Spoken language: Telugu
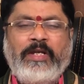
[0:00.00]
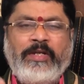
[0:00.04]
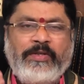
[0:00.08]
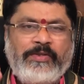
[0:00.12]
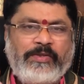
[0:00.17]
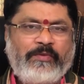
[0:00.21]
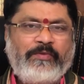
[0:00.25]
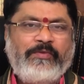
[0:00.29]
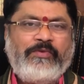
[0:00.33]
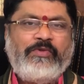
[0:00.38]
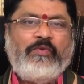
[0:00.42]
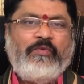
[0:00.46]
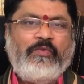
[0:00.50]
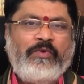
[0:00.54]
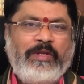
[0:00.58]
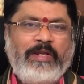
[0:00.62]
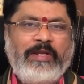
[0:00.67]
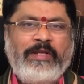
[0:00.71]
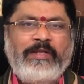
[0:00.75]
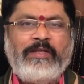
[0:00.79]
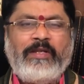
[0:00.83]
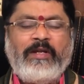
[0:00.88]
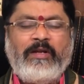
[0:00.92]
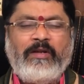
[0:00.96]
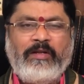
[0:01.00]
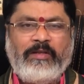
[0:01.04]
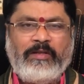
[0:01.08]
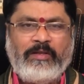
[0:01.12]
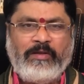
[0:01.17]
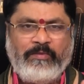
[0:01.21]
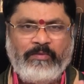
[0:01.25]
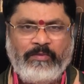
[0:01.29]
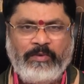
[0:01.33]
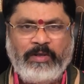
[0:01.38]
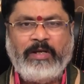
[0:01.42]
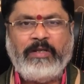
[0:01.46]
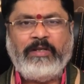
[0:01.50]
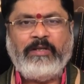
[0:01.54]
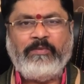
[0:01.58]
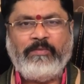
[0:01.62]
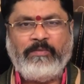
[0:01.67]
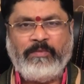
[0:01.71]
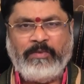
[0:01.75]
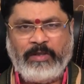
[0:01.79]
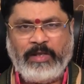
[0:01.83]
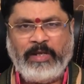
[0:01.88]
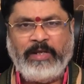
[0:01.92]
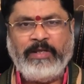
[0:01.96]
ఈ సంవత్సరం వదిలిన తర్వాత ఉగాది
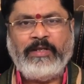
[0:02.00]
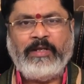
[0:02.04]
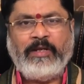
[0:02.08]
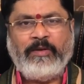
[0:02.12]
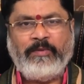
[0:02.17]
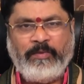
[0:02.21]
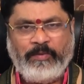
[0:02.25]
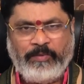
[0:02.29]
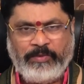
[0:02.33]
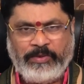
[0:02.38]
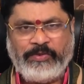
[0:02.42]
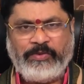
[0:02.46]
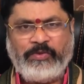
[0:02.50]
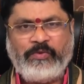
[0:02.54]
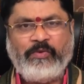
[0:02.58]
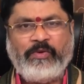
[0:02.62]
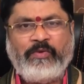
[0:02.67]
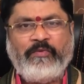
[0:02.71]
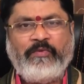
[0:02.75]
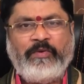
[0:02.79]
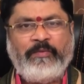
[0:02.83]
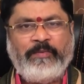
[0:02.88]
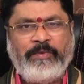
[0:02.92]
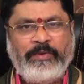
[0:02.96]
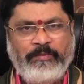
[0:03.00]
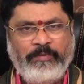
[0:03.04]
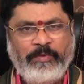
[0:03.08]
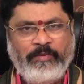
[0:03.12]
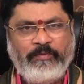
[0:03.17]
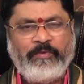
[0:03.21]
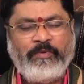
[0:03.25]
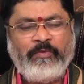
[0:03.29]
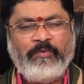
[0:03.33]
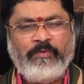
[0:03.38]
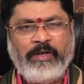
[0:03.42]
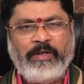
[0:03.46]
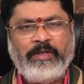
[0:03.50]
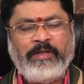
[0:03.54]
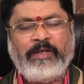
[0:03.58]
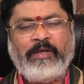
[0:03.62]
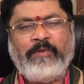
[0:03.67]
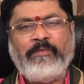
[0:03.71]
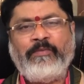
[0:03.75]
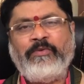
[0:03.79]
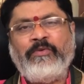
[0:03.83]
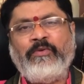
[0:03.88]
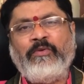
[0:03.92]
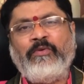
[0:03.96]
మొదలైంది కాబట్టి జస్ట్ ఒక వన్ మంత్ బిఫోర్ ఉగాదికి
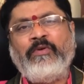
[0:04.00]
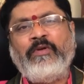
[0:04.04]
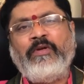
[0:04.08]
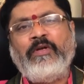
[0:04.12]
ముందు